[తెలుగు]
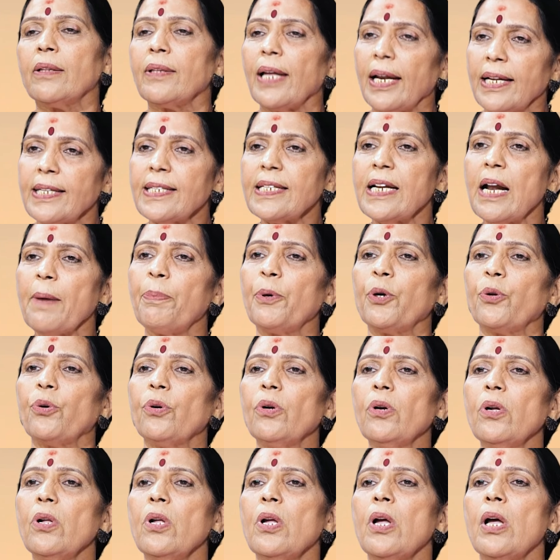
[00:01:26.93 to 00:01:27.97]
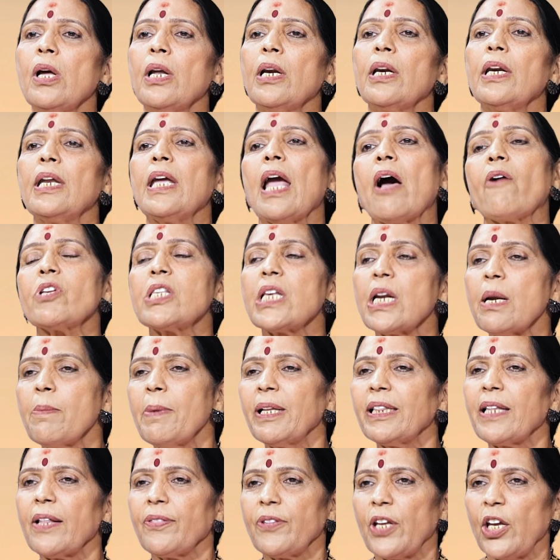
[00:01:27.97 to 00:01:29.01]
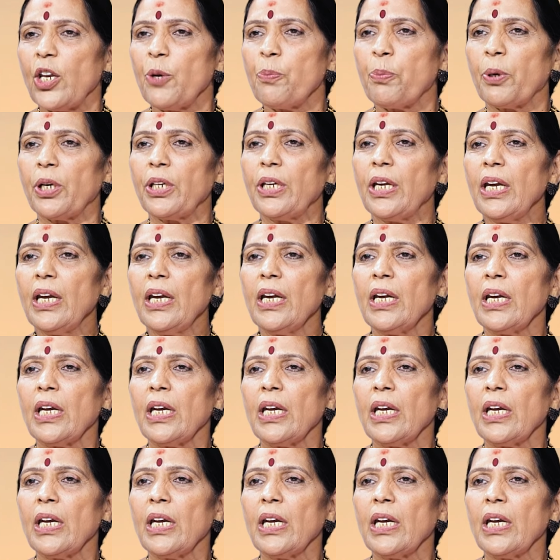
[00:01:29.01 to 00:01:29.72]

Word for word: తెలిసినప్పుడు నీ అవసరం అంతా తీరిపోయి